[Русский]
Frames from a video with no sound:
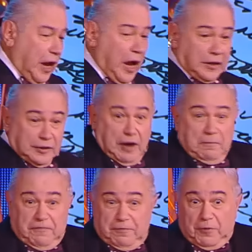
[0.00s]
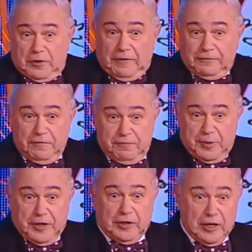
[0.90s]
а к нам, главное, в
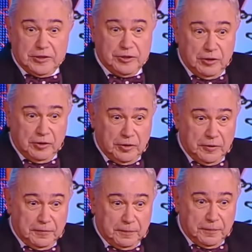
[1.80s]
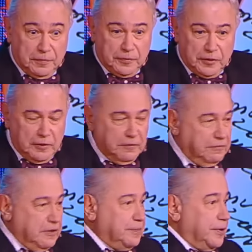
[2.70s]
претензии.
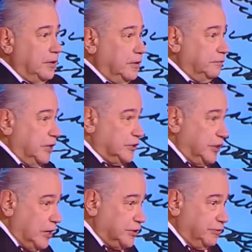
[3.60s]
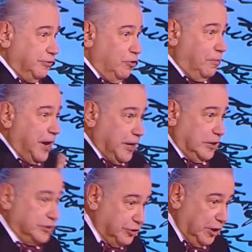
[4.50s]
Выбрали в начальство
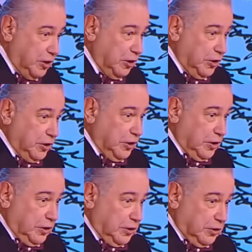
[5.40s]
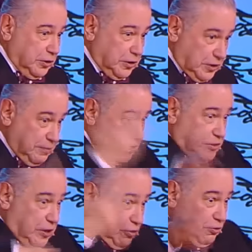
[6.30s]
юмориста,
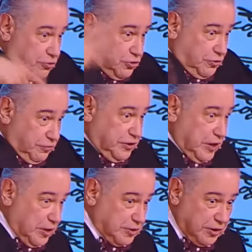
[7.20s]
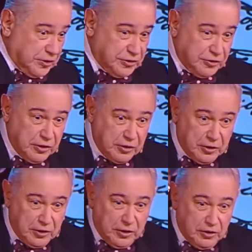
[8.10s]
имитирующего деятельность,
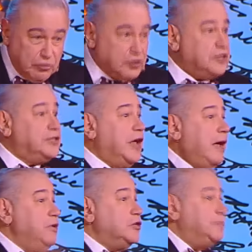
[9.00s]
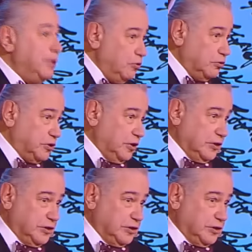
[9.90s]
и уже сами смеются